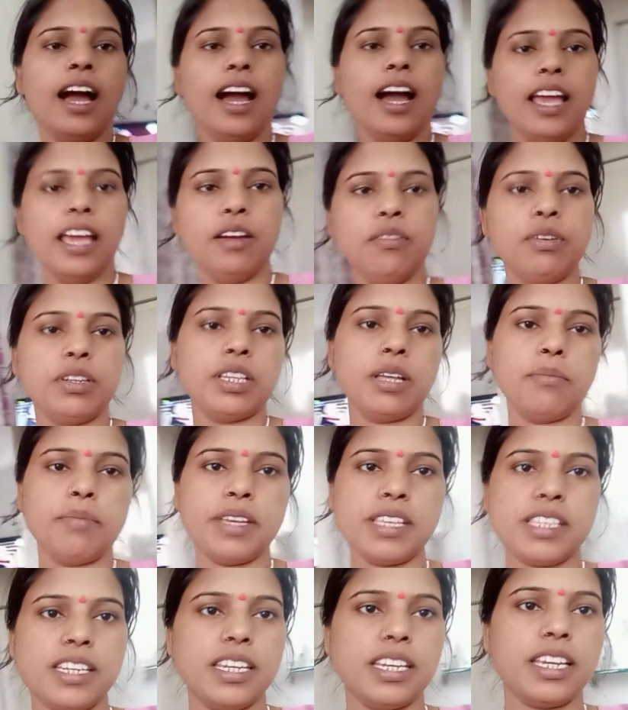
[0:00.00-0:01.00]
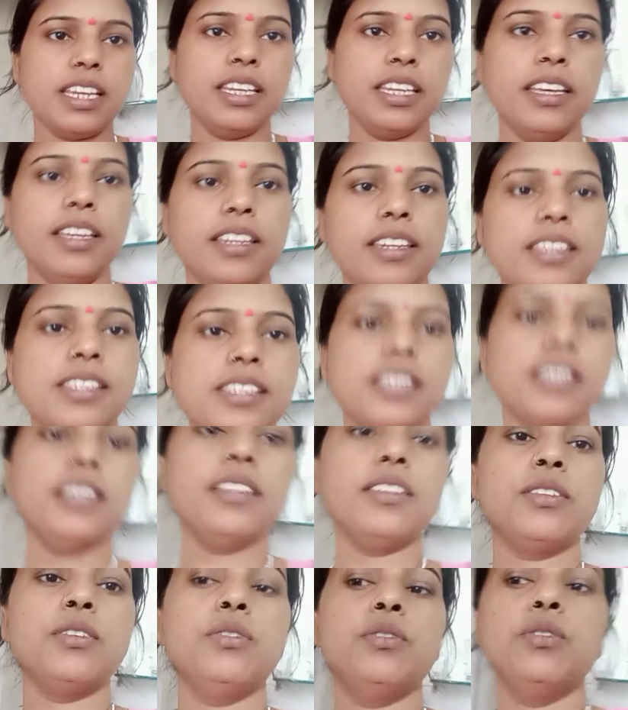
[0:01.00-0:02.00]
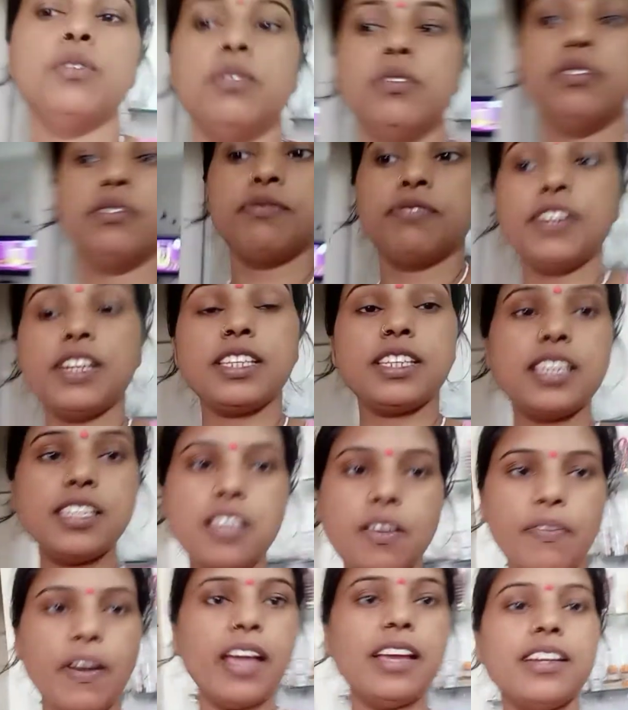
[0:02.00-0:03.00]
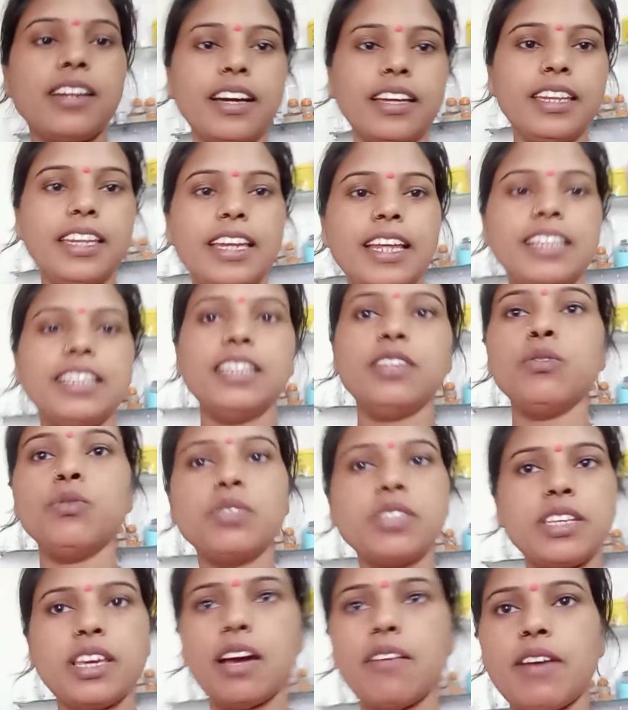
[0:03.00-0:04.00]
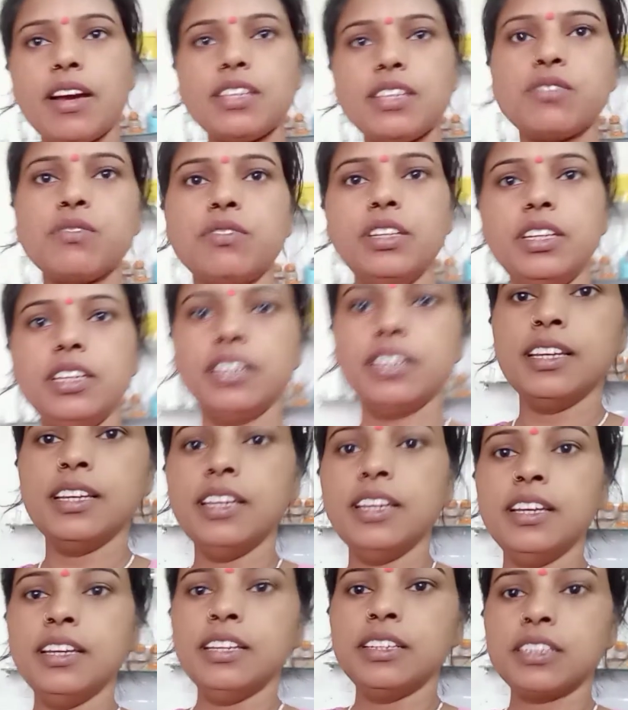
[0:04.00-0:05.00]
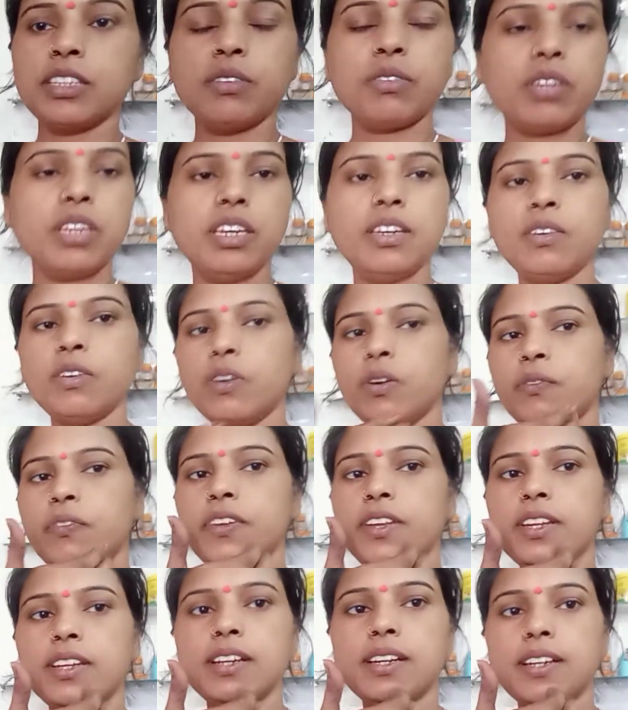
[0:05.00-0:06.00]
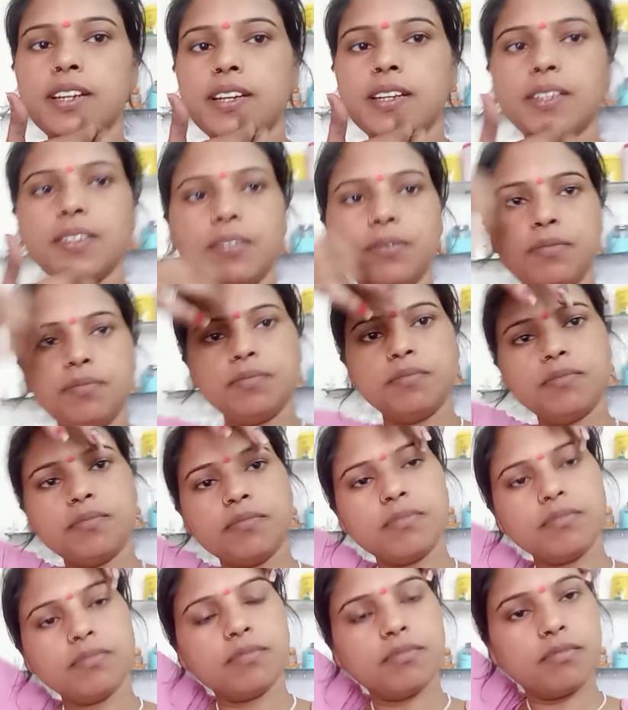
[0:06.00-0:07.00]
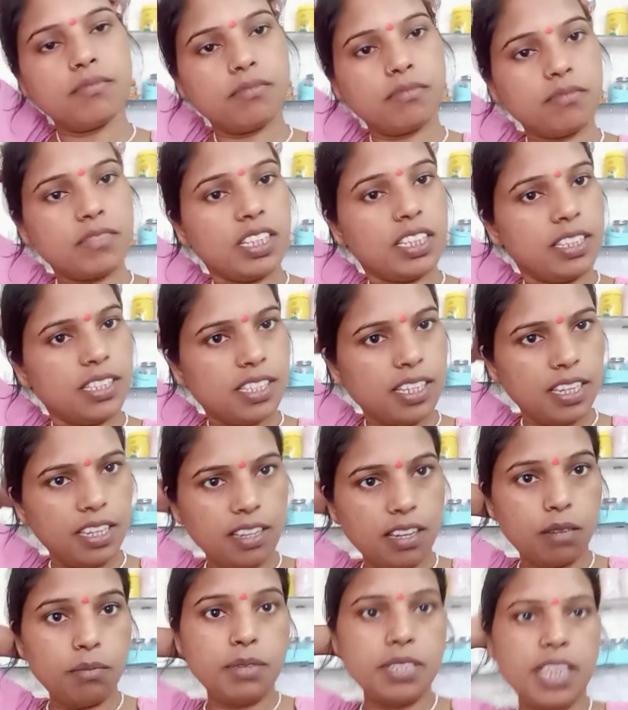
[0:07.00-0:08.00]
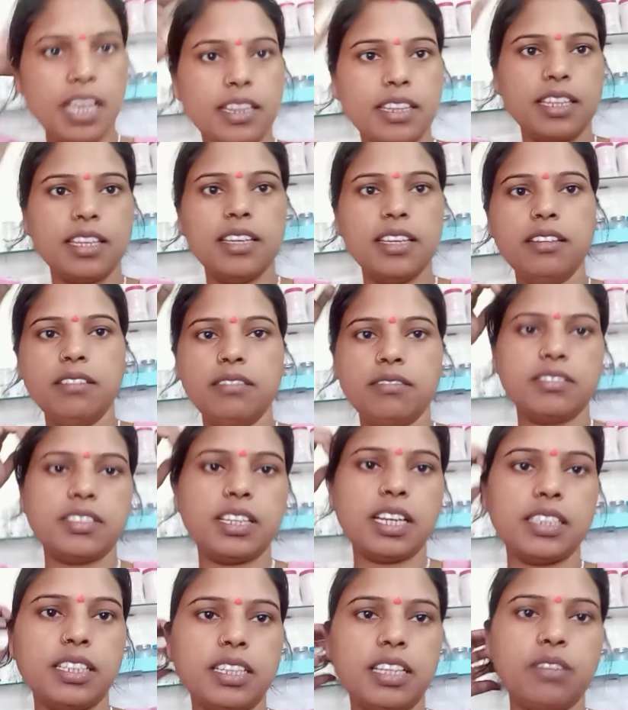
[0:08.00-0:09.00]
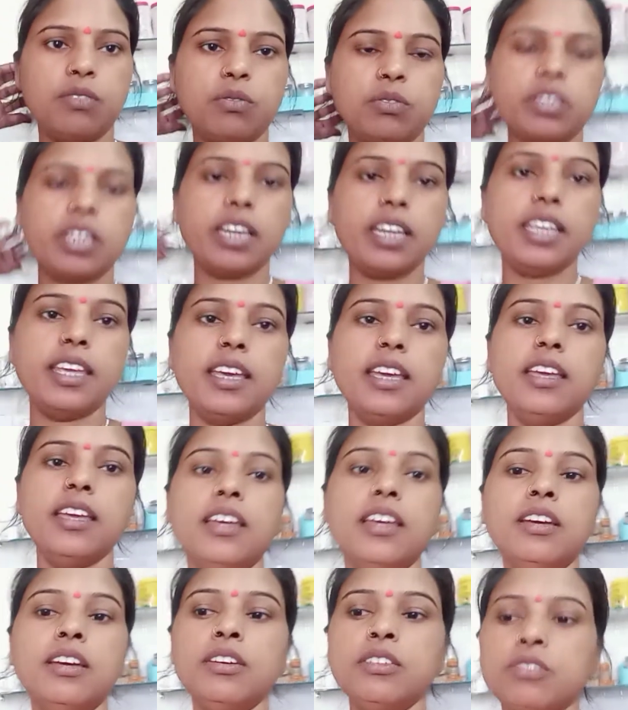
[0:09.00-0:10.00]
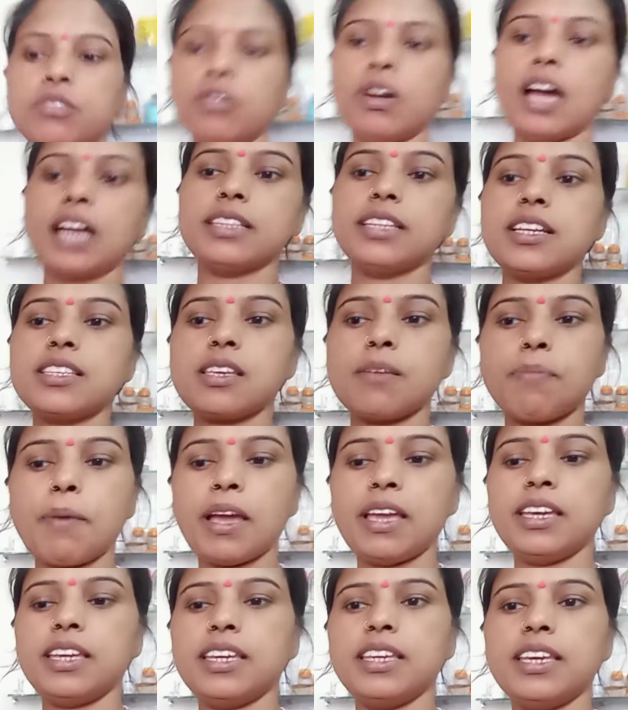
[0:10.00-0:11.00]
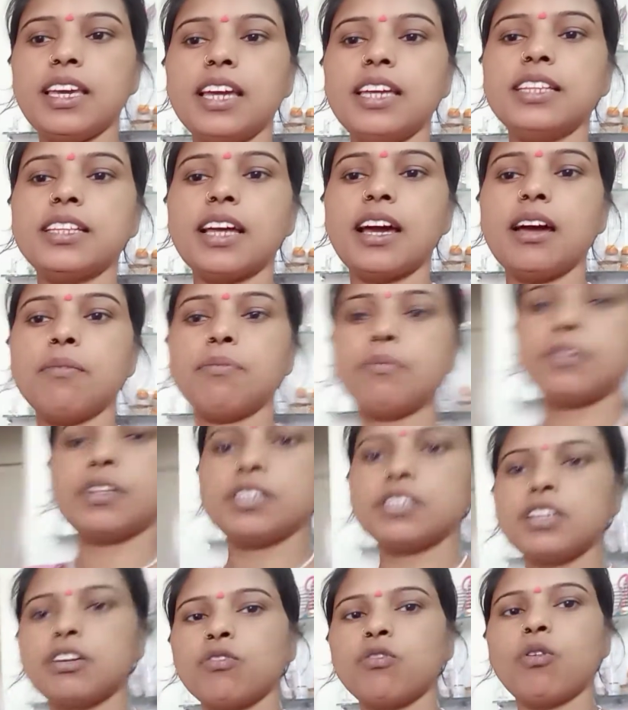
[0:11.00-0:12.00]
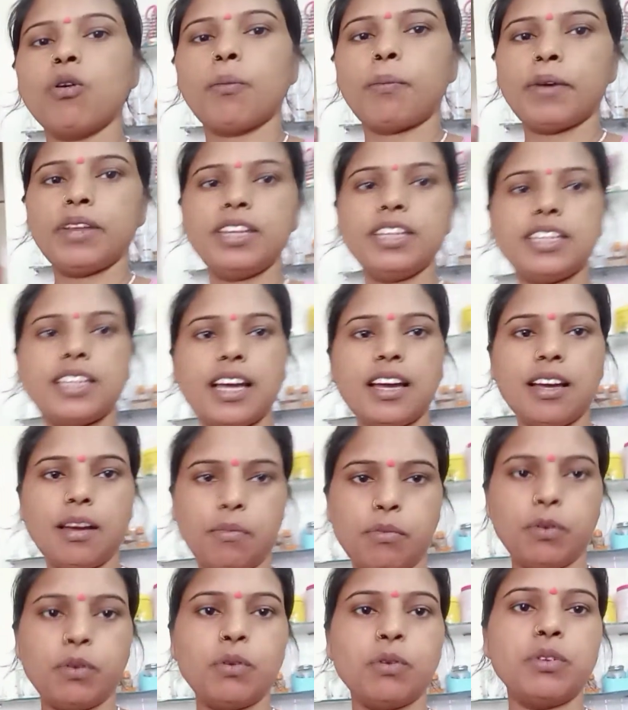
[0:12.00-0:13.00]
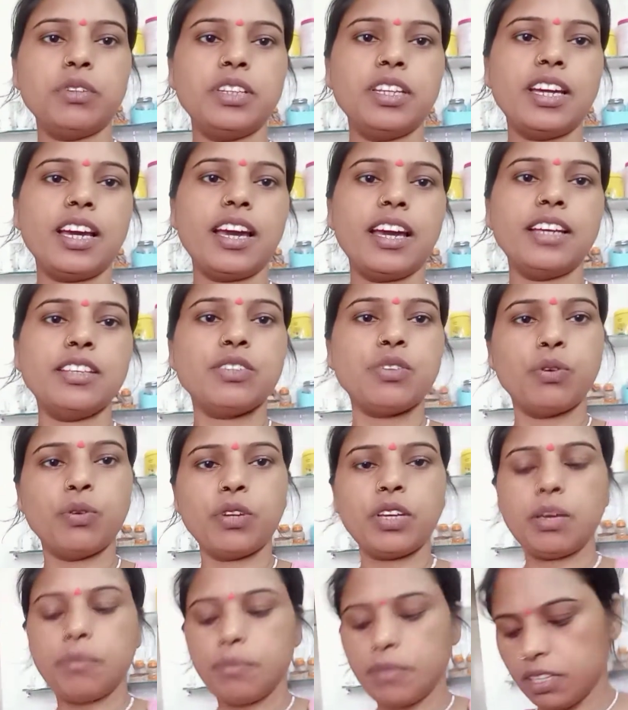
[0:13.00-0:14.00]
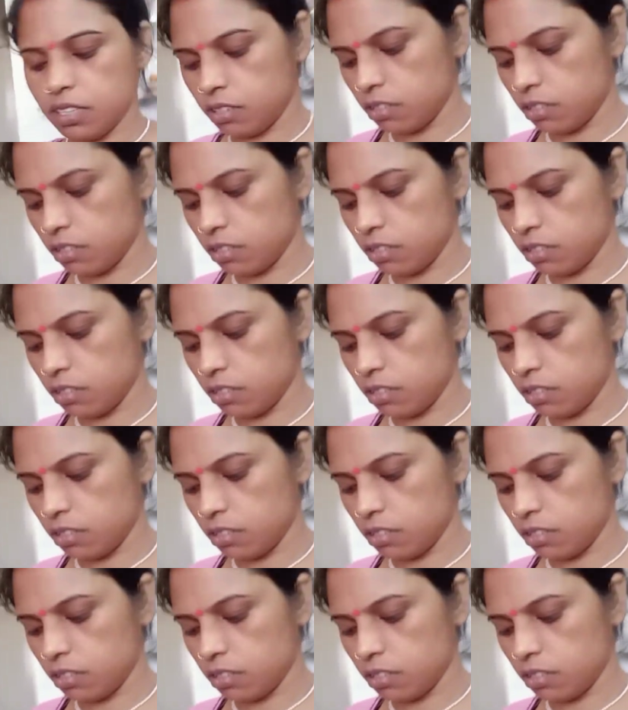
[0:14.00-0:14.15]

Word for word: आया हुआ था बेचने के लिए नीचे तो फ्रिज की सफाई कर ही रही थी तो उसकी आवाज़ सुनी क्योंकि वो लोग फिर जल्दी से निकल भी जाते हैं ज़्यादा देर रुकते नहीं हैं तो आधा सफाई किया ही था फ्रिज देखो ओपन ही था आप लोगों को दिखाया छोड़ के